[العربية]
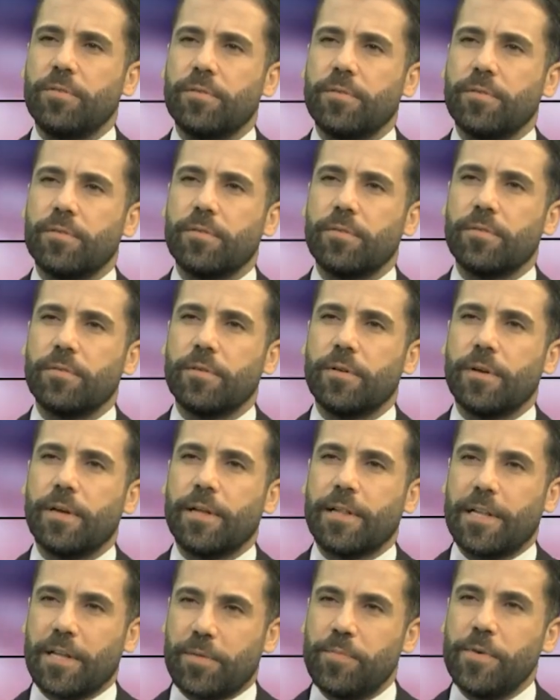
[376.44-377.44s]
هيدا اللي بدي لك اياه
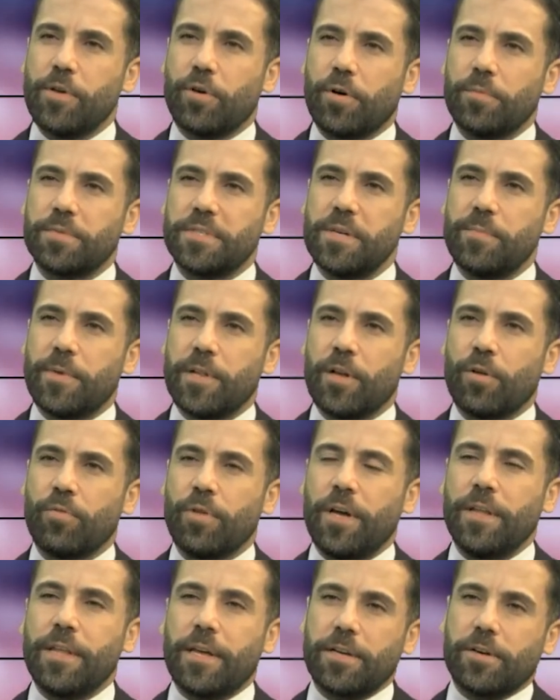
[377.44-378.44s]
اليوم 350 مليون
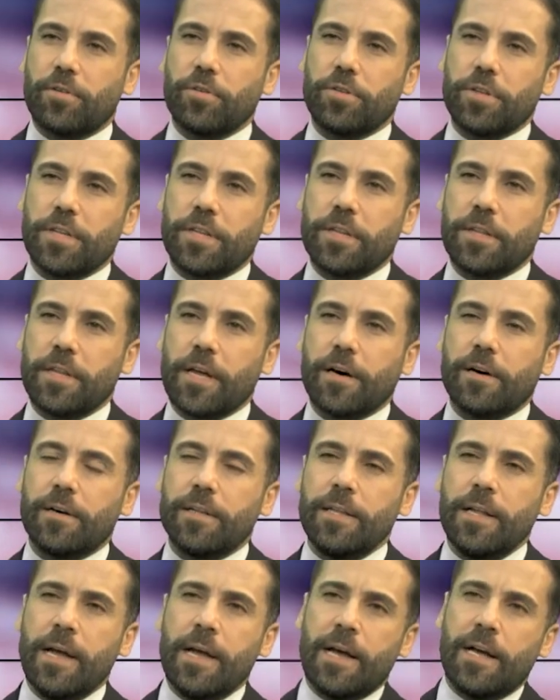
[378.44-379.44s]
نحن خطه
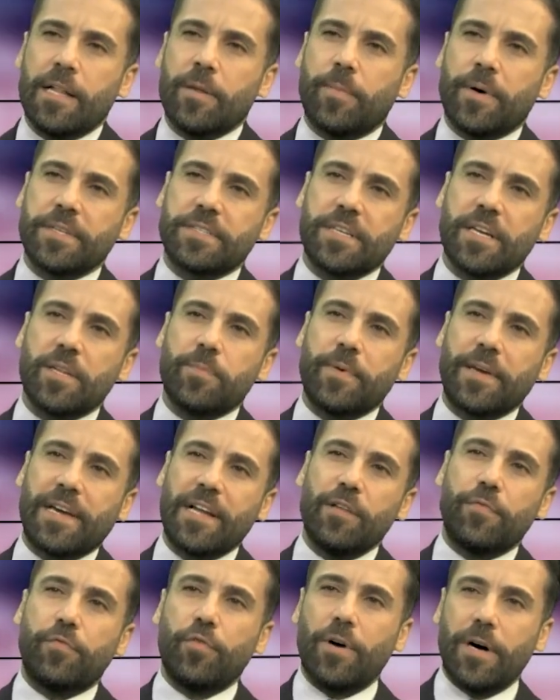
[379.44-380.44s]
النقل الباصات
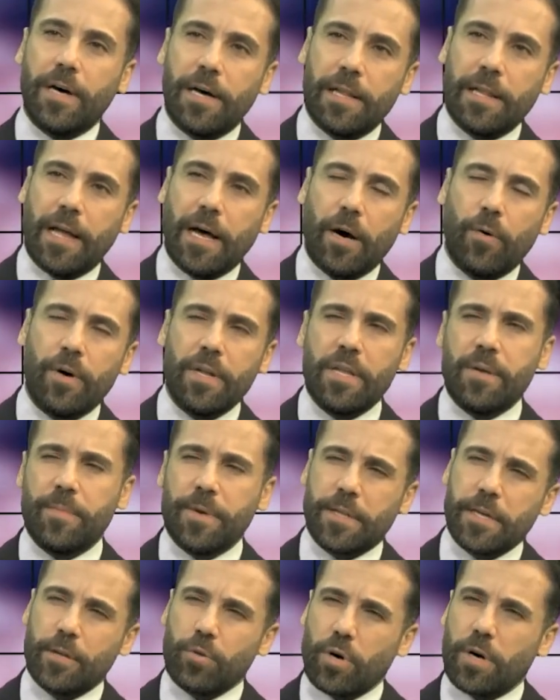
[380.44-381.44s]
بكلفوا اقل حوالي
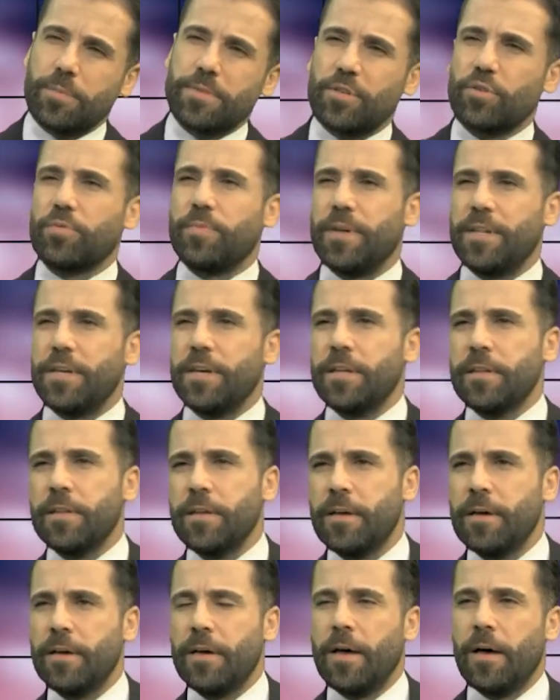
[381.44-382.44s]
285 انا
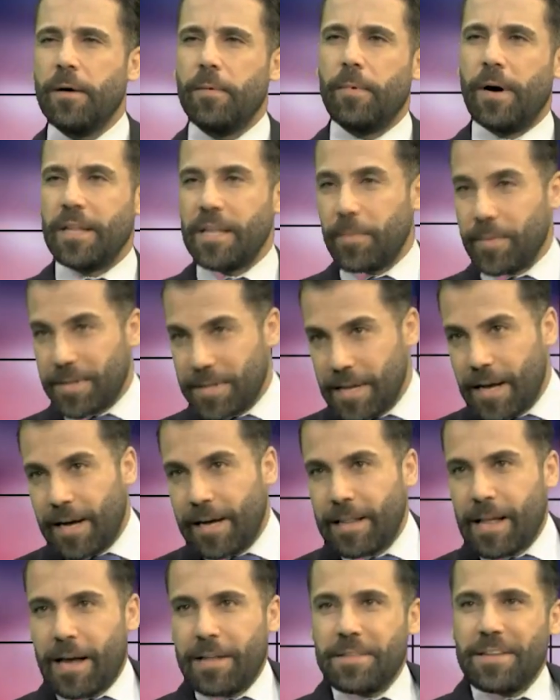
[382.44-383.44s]
بدي اقول لك اكثر انا
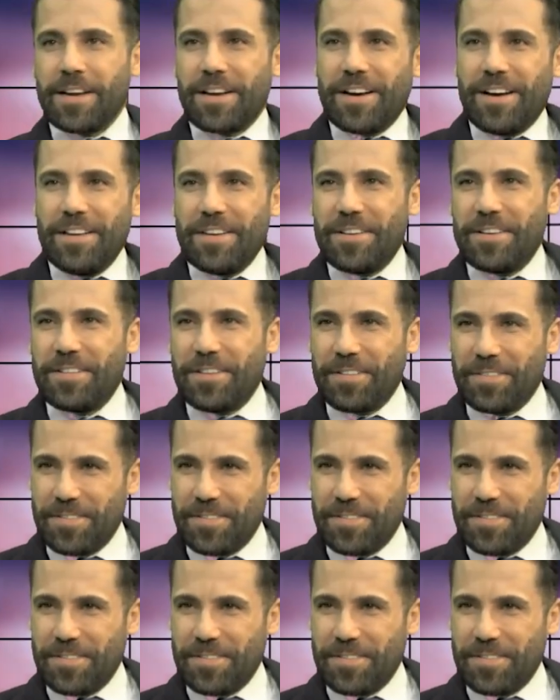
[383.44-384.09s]
بتنقل عنك احيانا صح.